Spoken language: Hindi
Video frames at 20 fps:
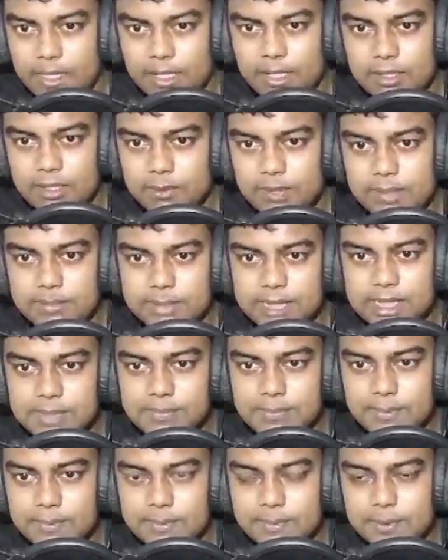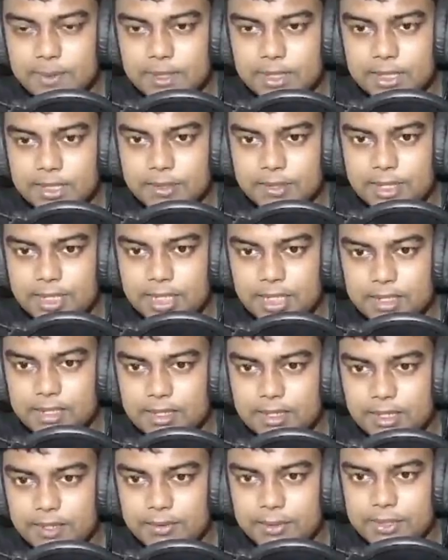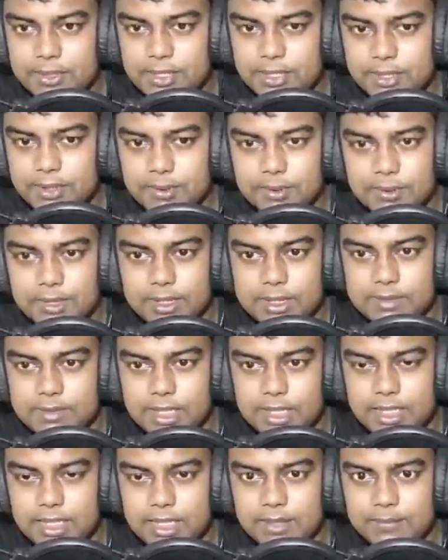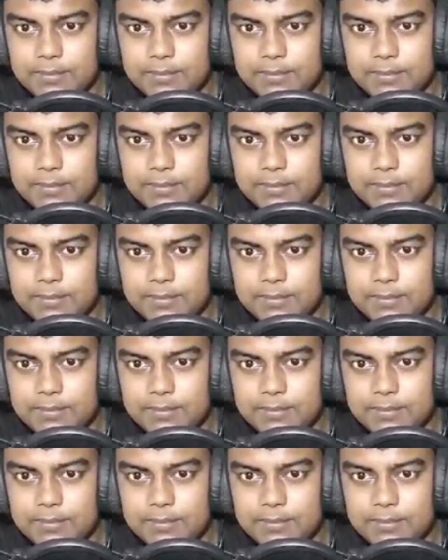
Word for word: विंगमैन से वो करियो ठीक है डिफ्यूज करियो इस बार ठीक है